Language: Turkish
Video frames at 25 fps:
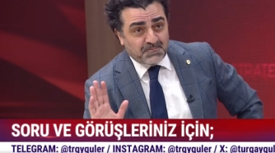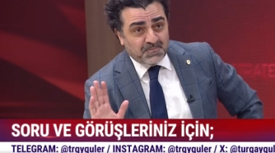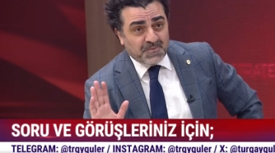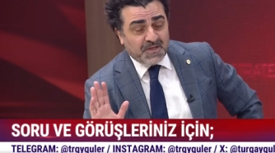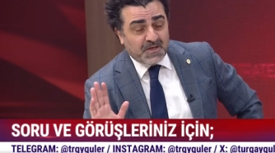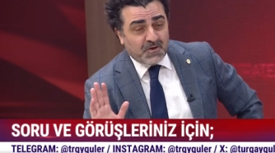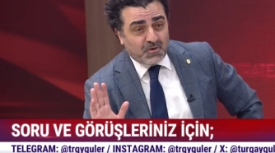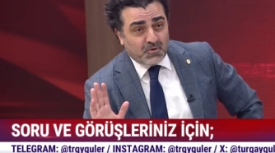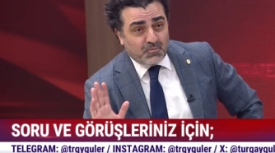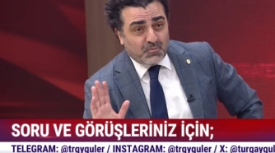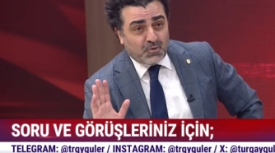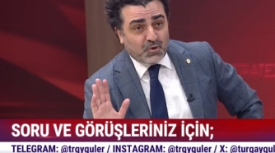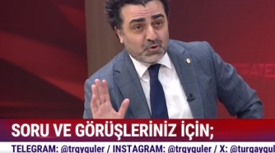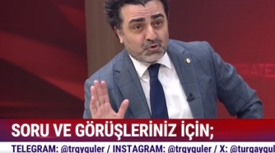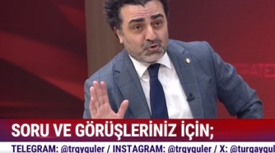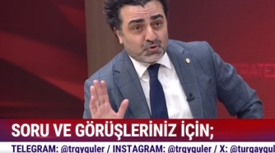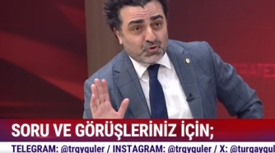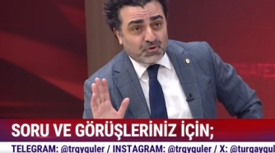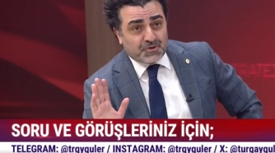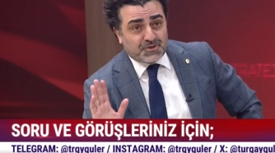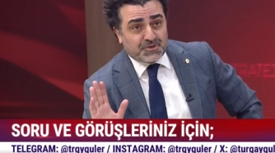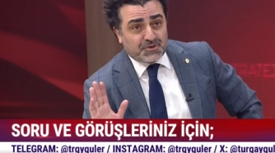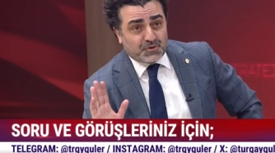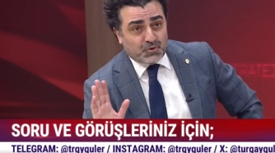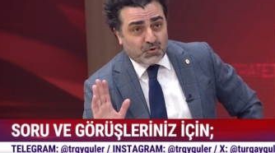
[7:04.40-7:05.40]
Yani. Montreux
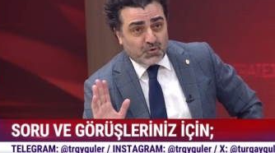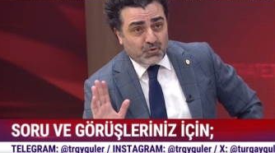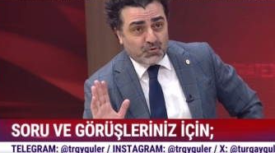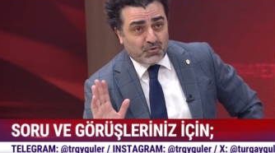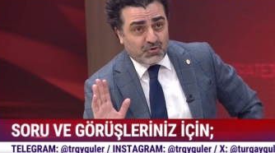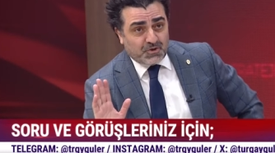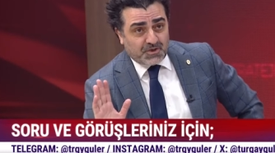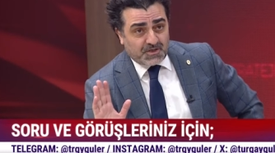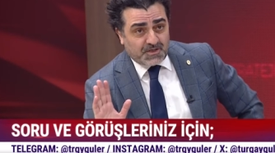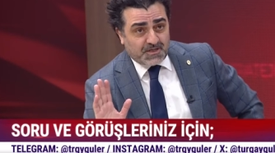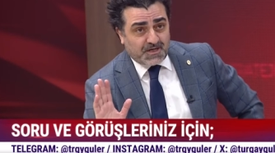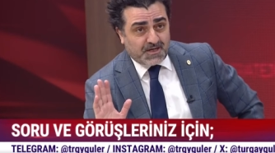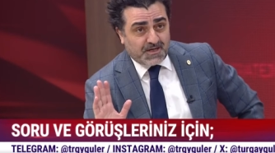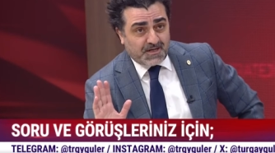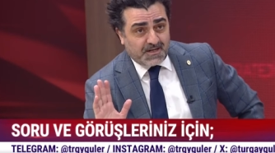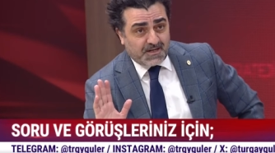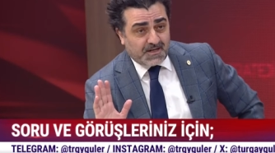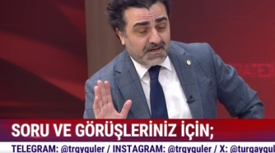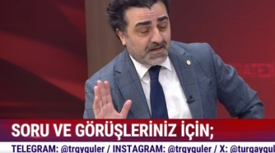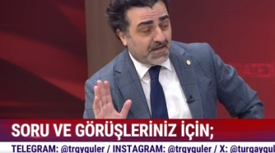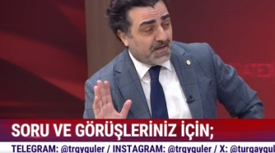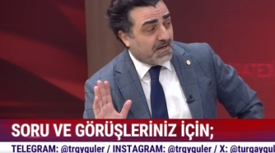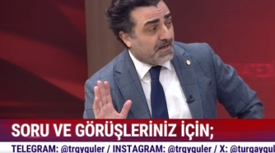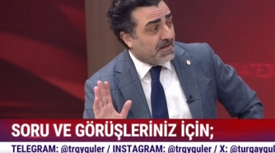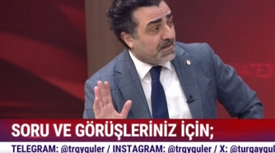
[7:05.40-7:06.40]
için olduğu hikayeler
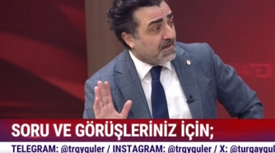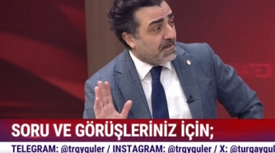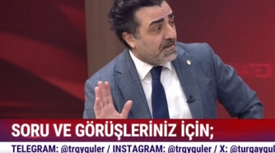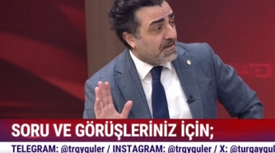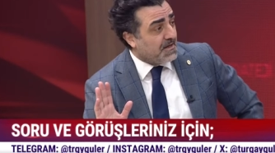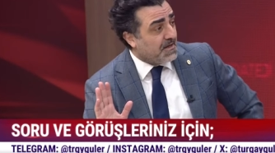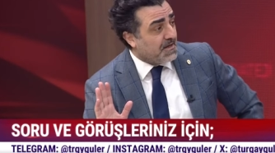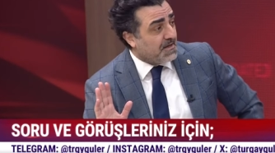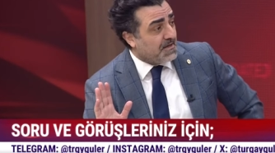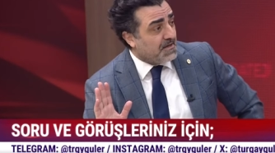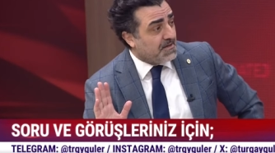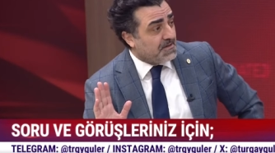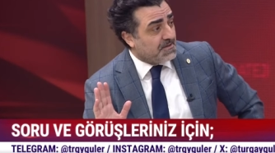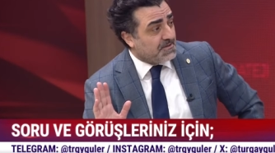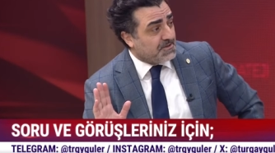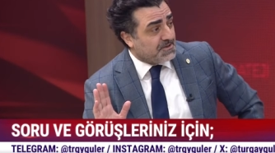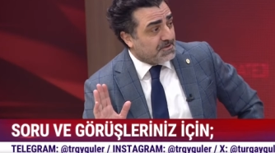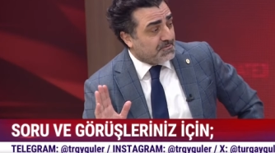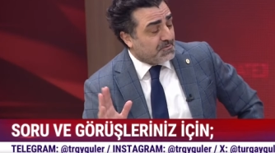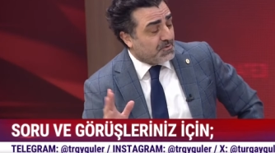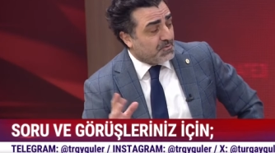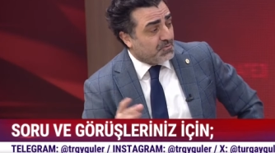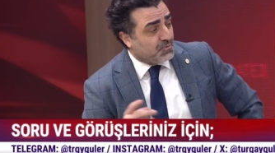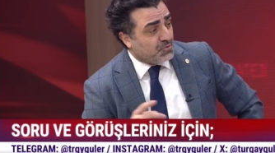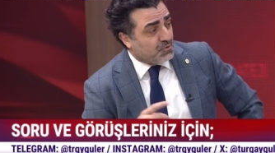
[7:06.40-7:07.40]
yani.
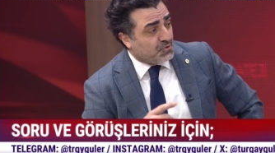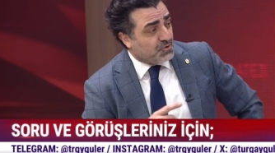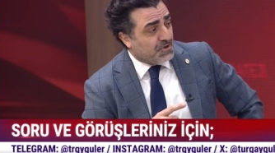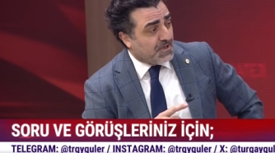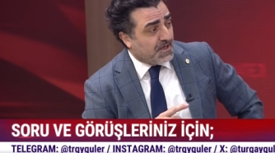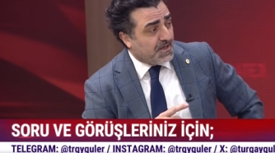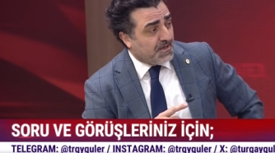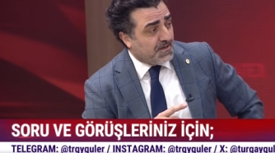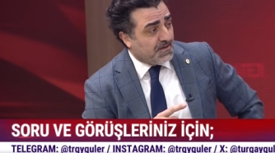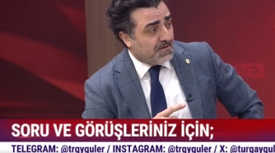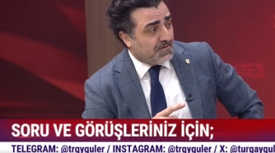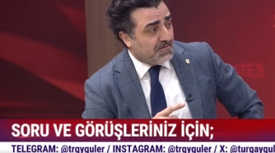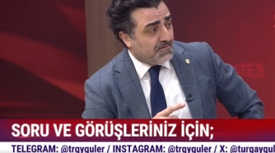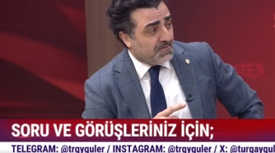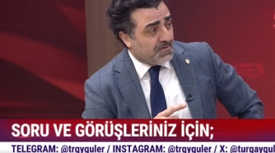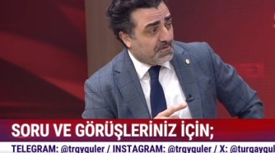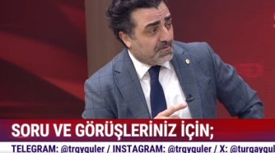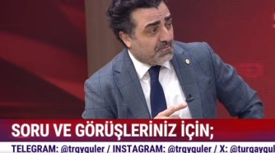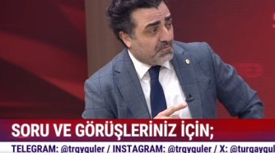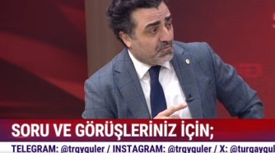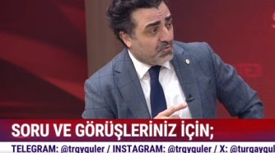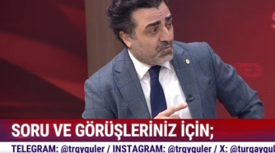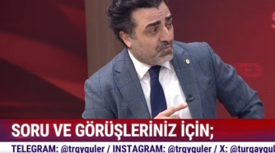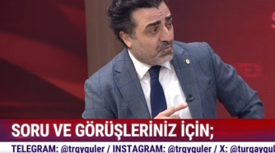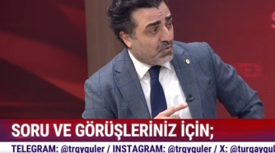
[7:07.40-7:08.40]
Şimdi bu şey
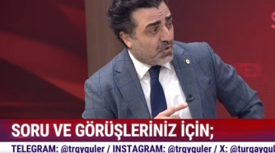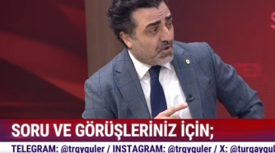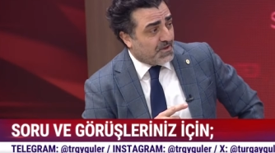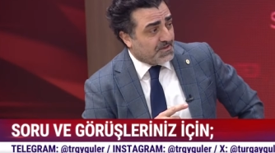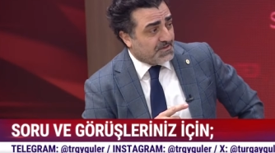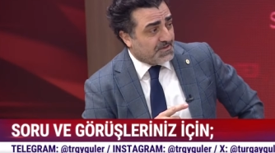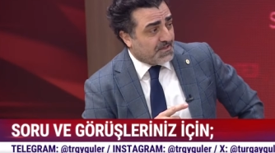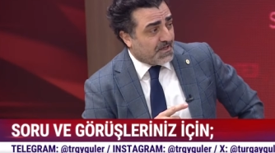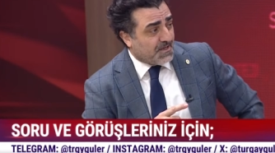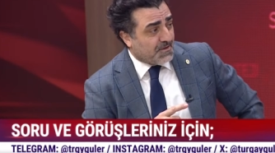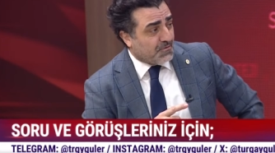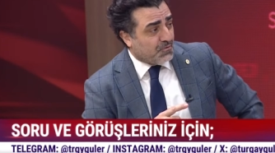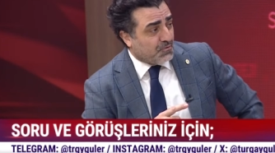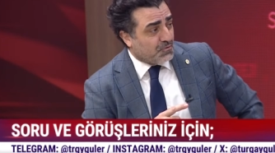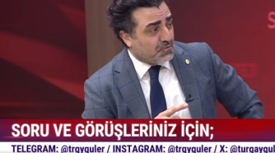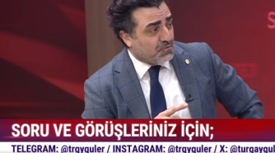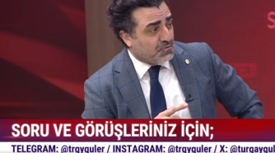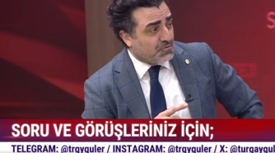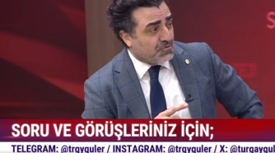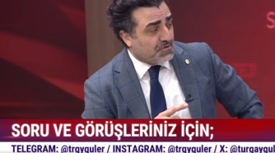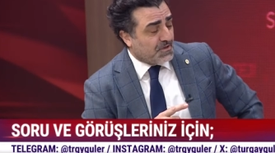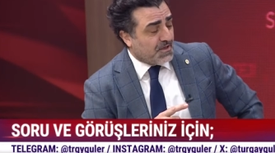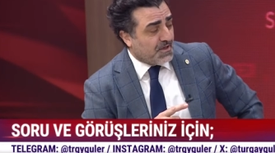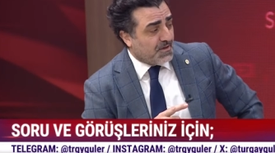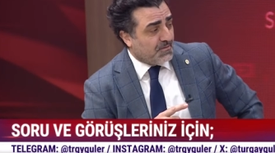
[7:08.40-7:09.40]
ve bu boğazlar konusuna yani